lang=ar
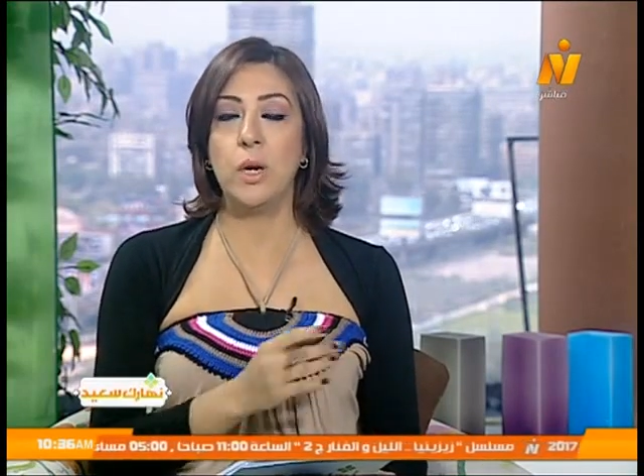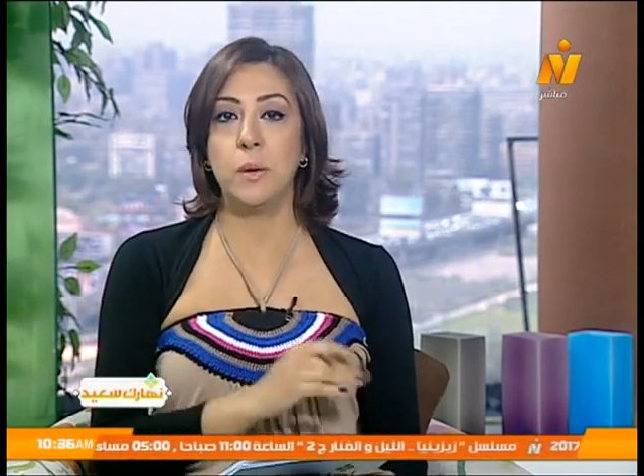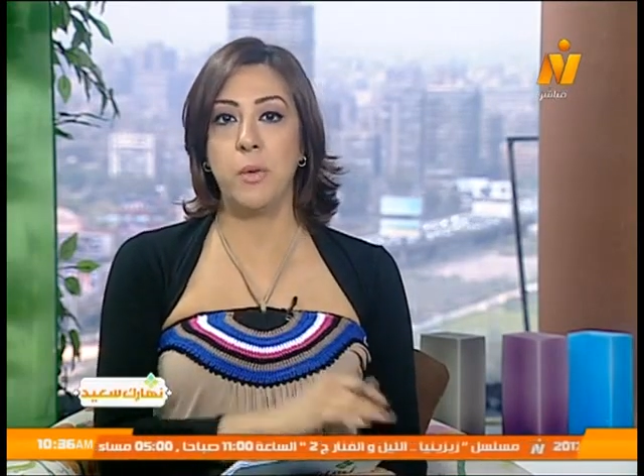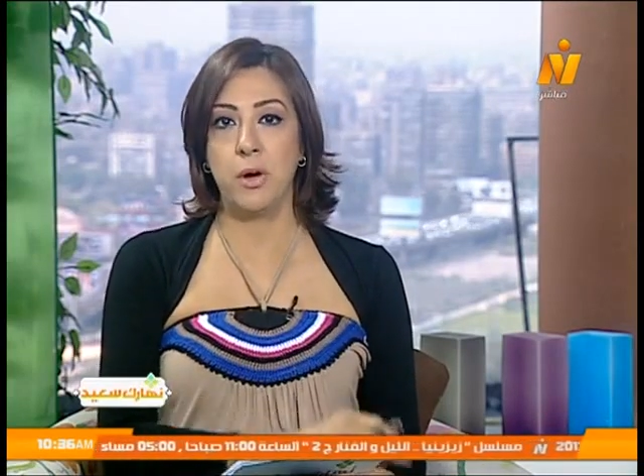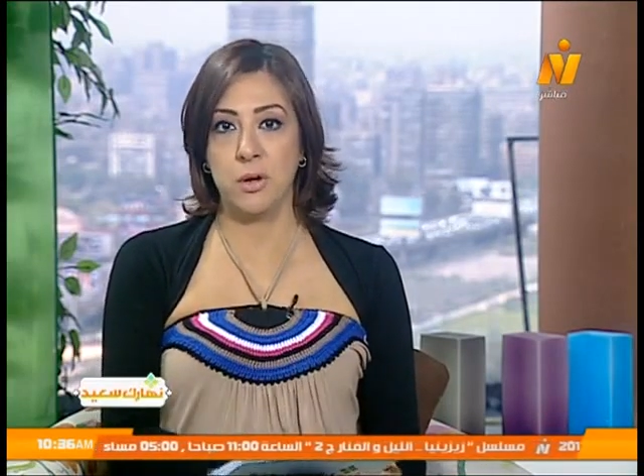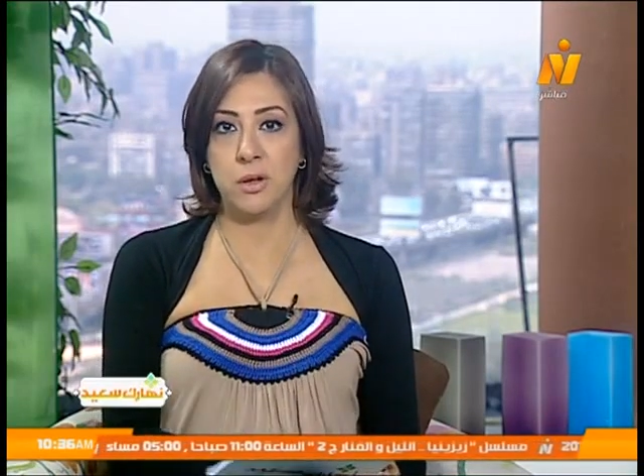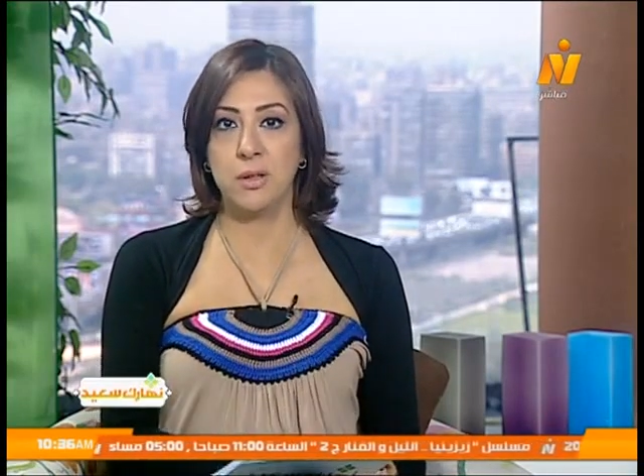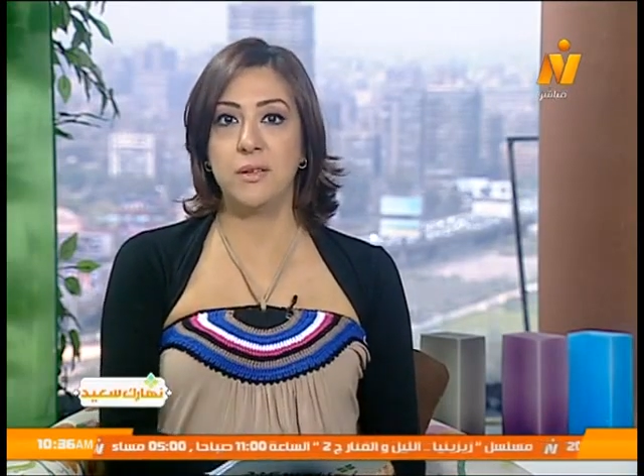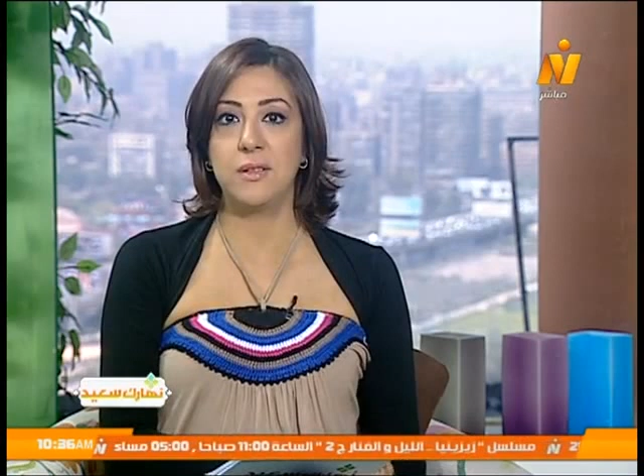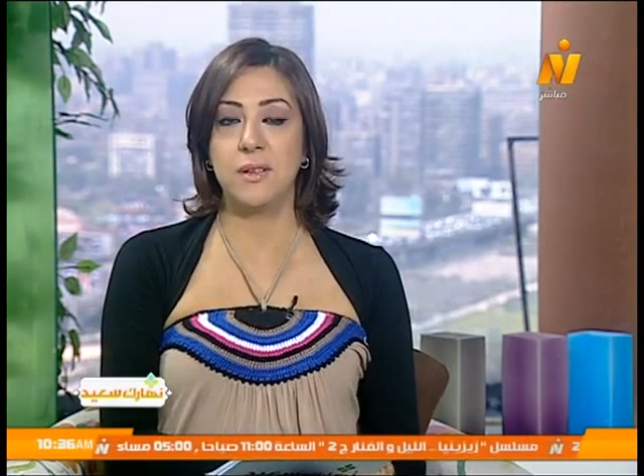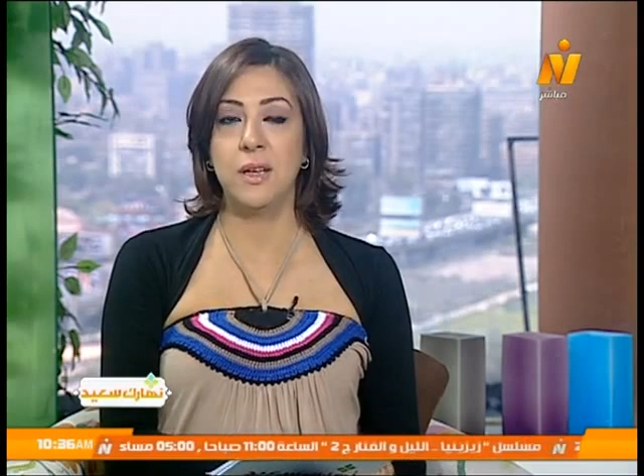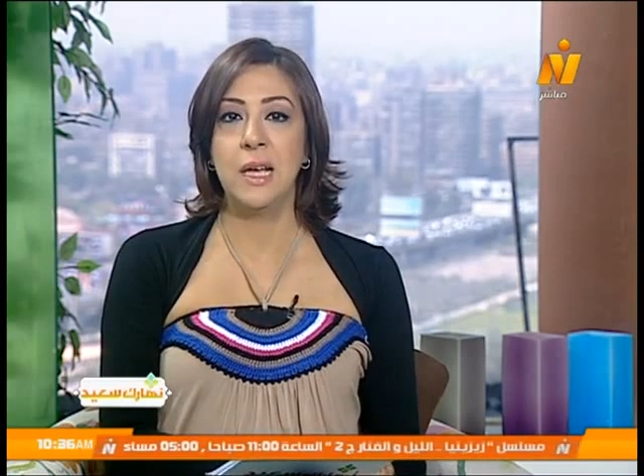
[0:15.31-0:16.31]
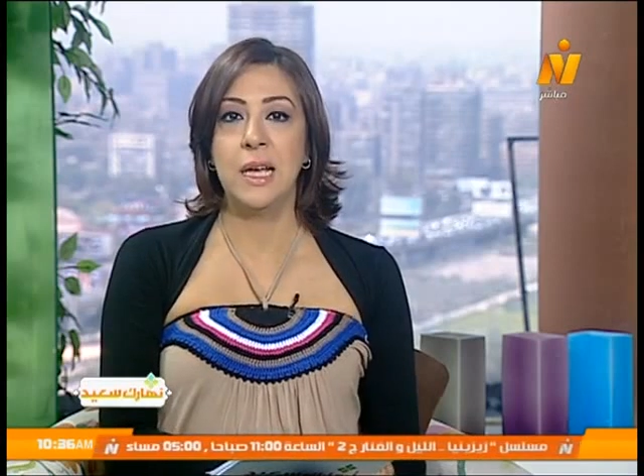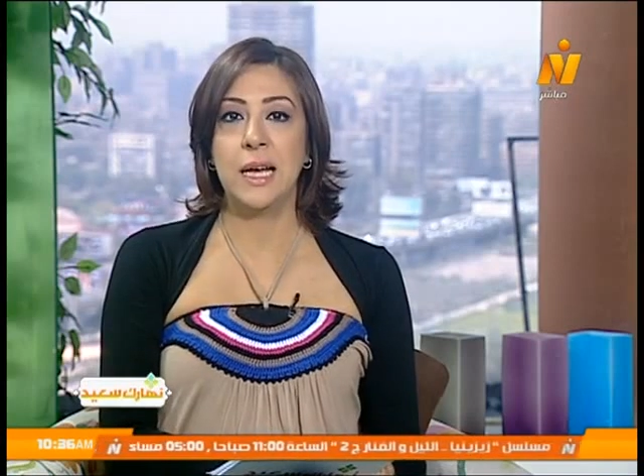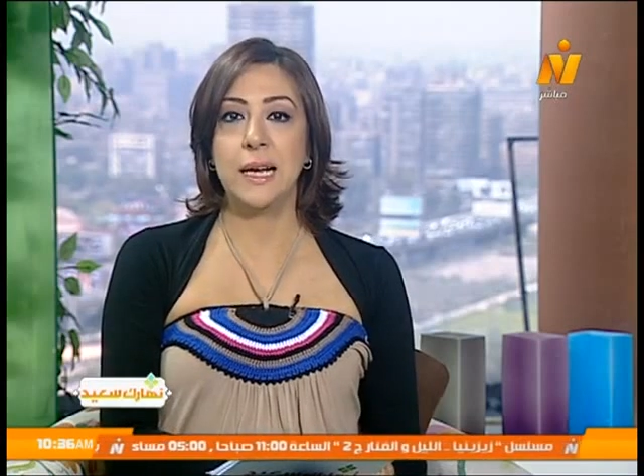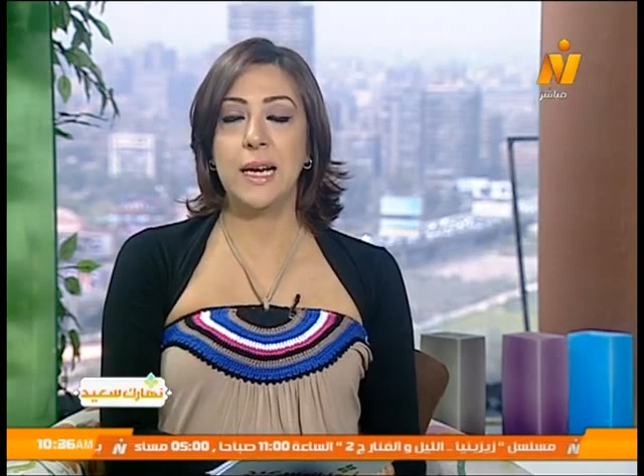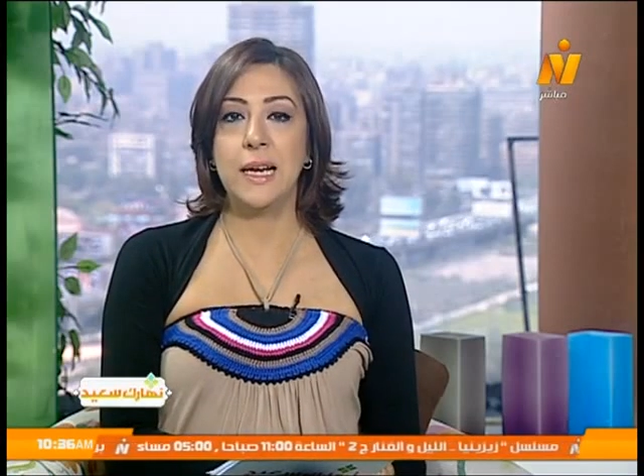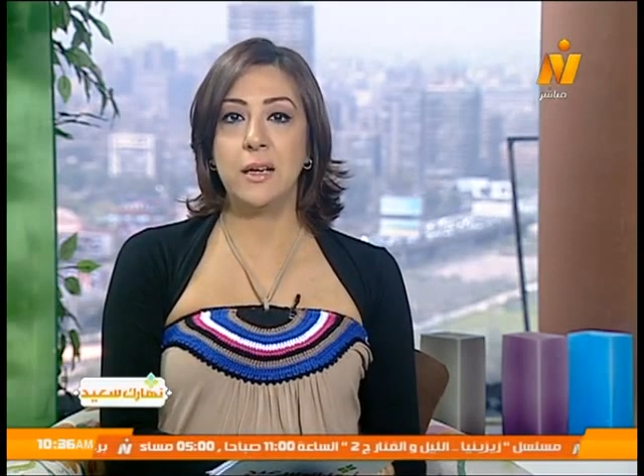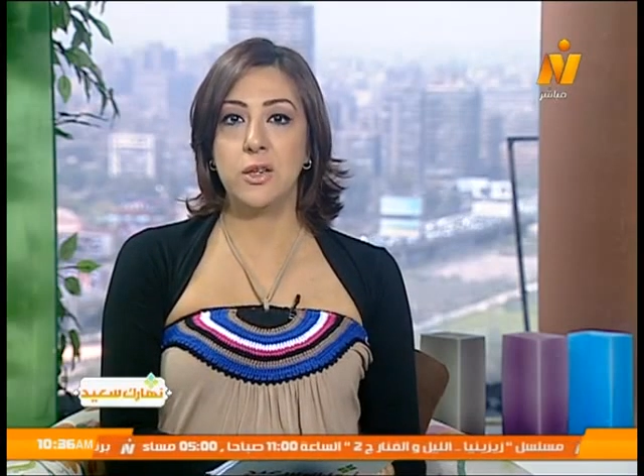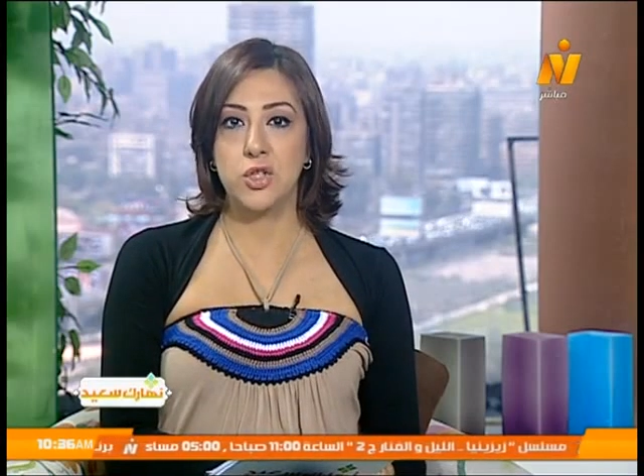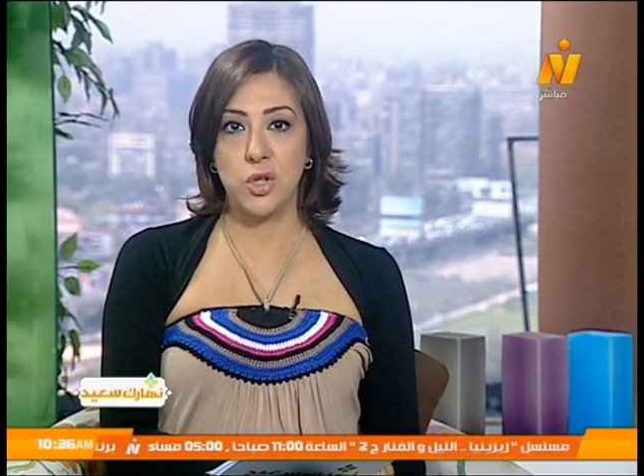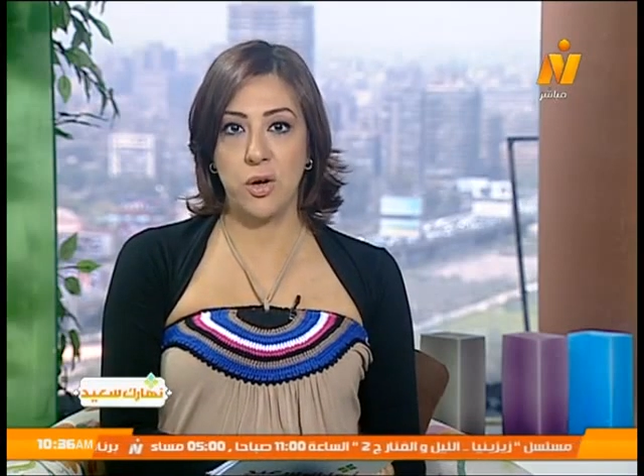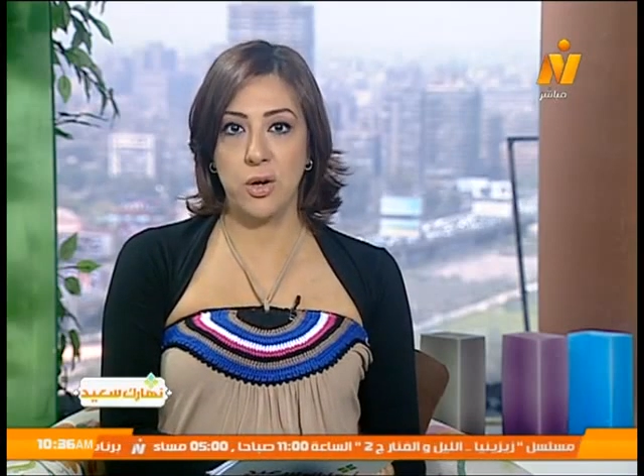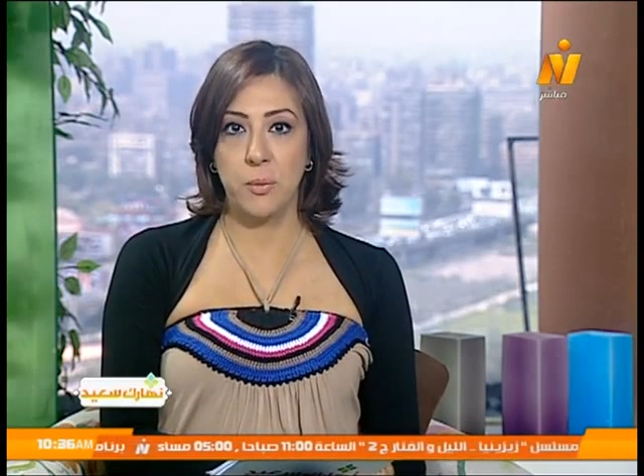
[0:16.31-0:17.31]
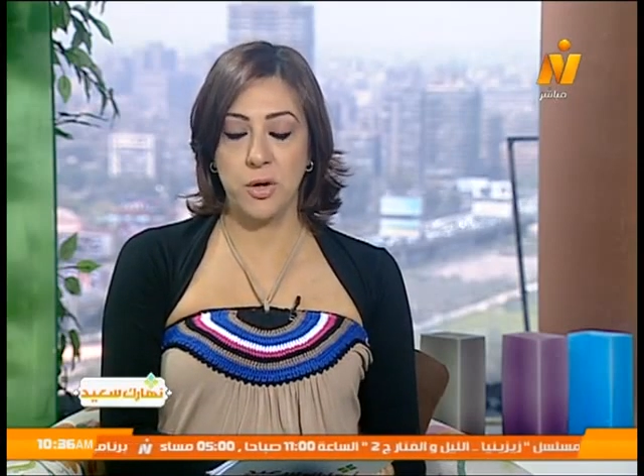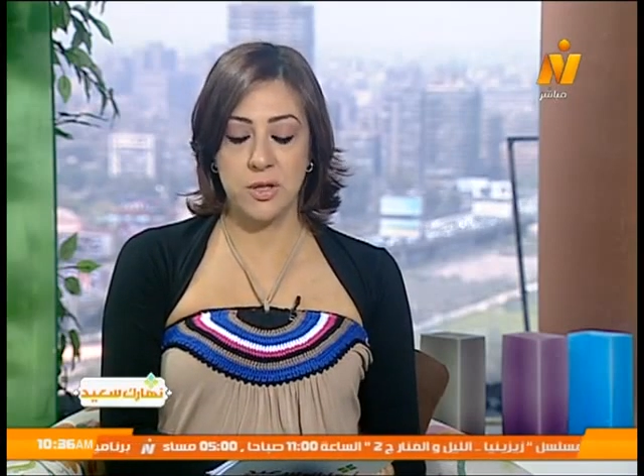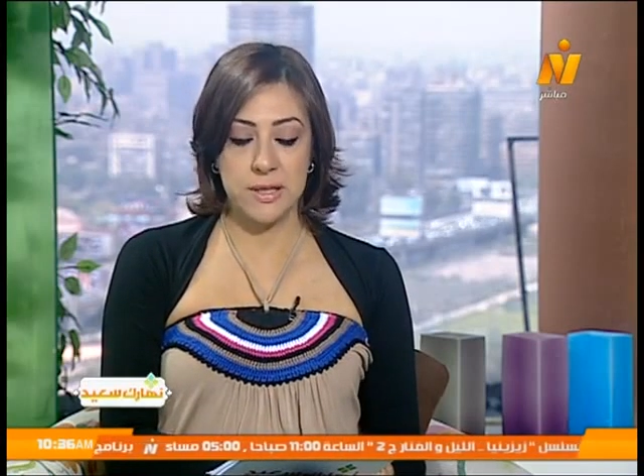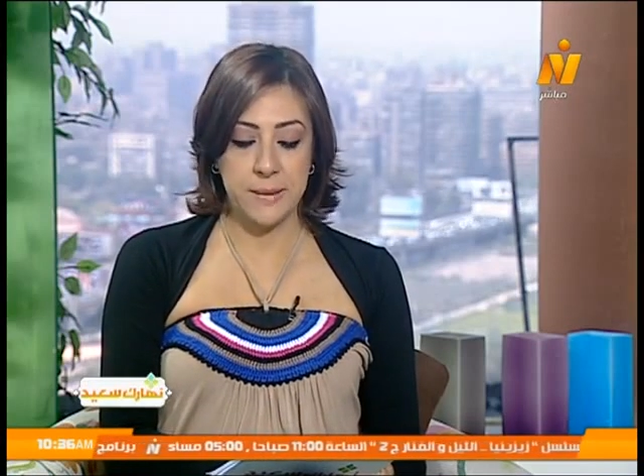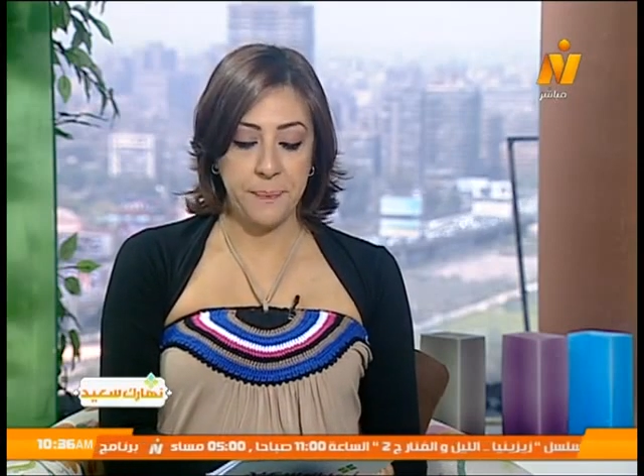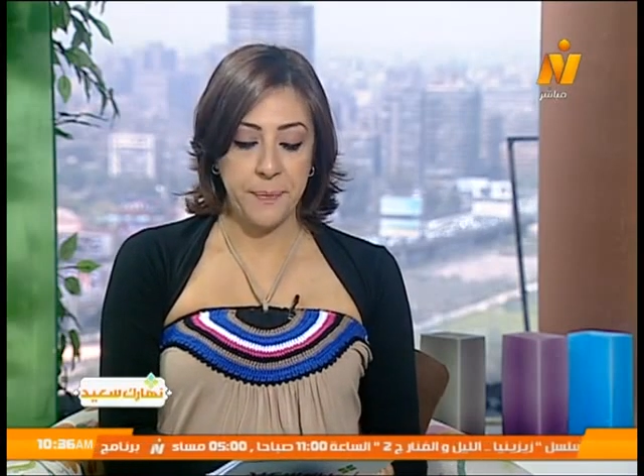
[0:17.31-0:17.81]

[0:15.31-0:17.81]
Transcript: الإمارات خلال الشهر الماضي